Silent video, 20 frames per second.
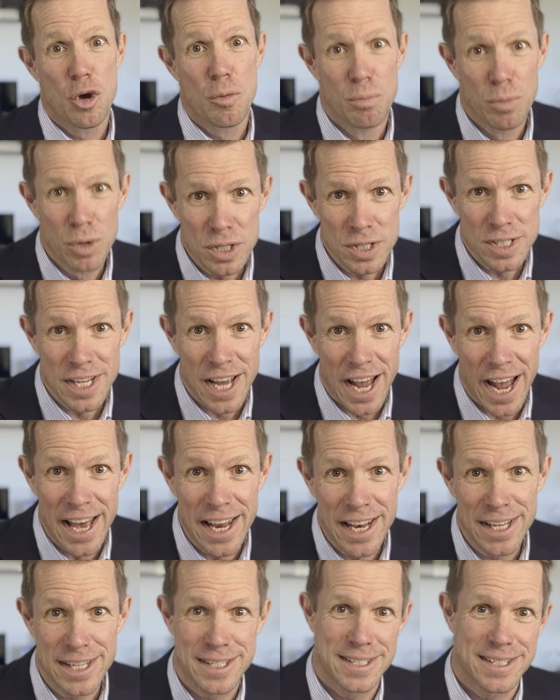musste
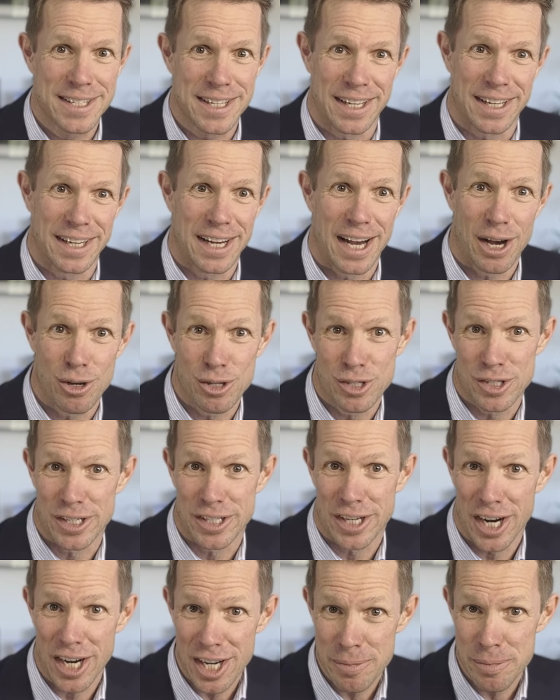eiligst der Haushalt
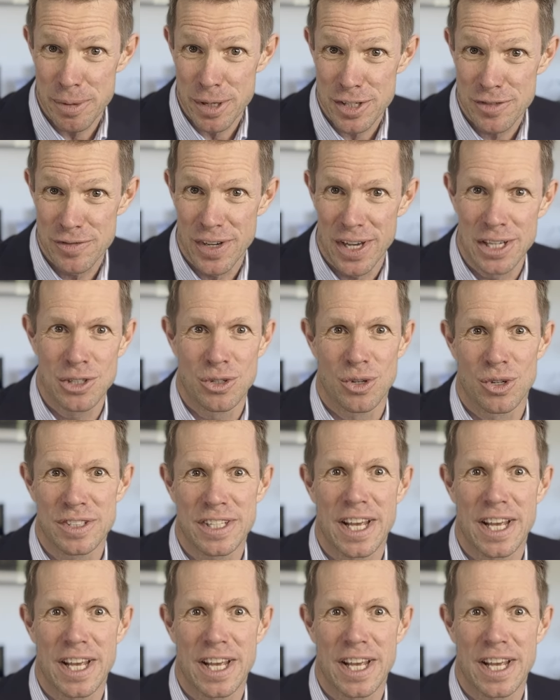angepasst werden und